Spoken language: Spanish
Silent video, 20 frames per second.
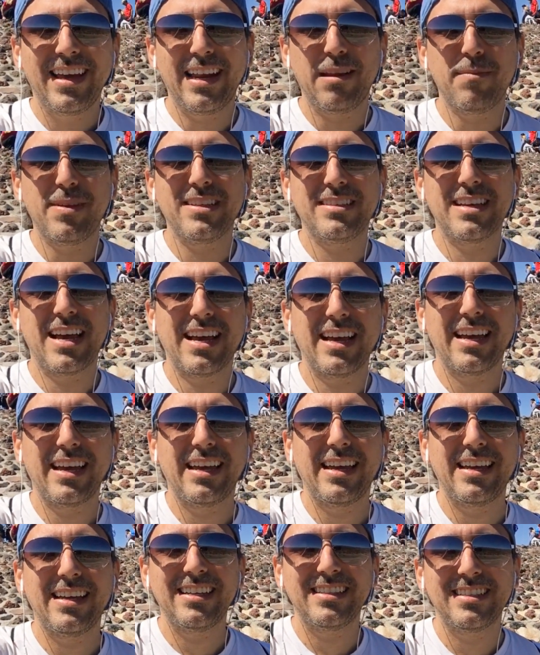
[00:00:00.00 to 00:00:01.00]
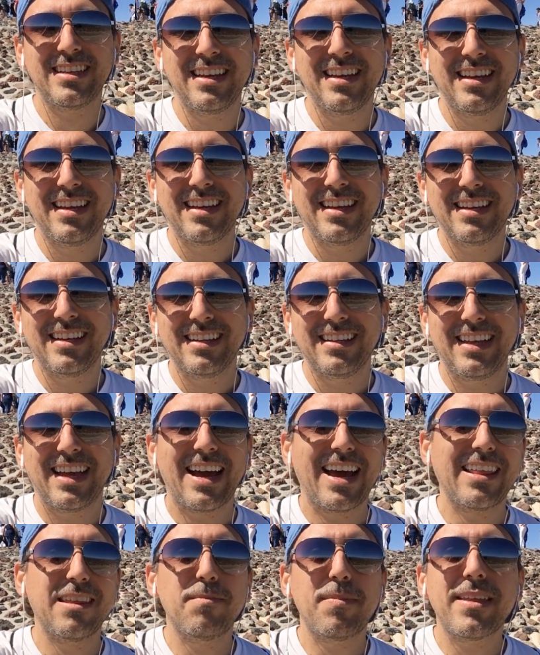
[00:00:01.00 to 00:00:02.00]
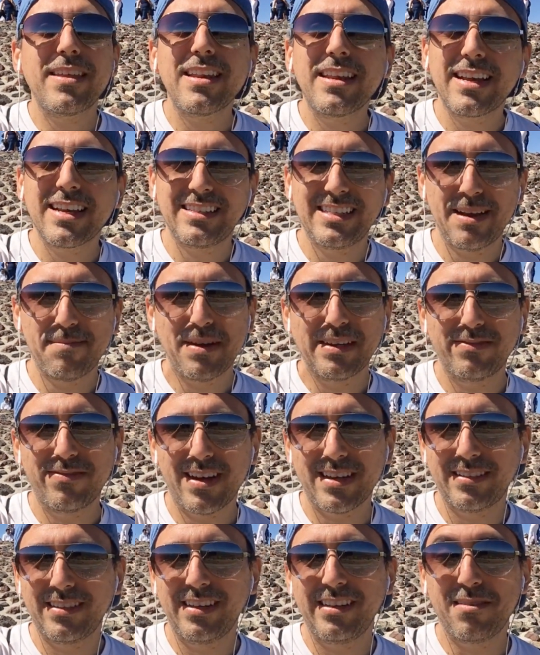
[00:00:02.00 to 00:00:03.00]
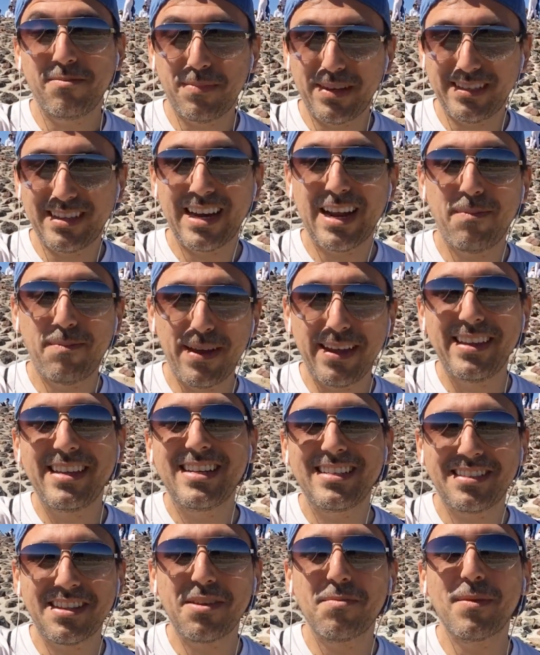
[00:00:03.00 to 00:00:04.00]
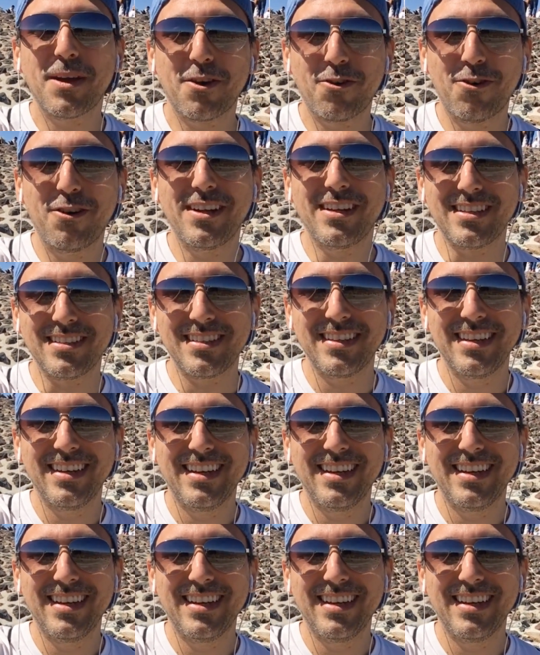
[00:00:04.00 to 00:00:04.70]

el mensaje es dejar de pedir que sea más fácil y empezar a pedir ser mejores,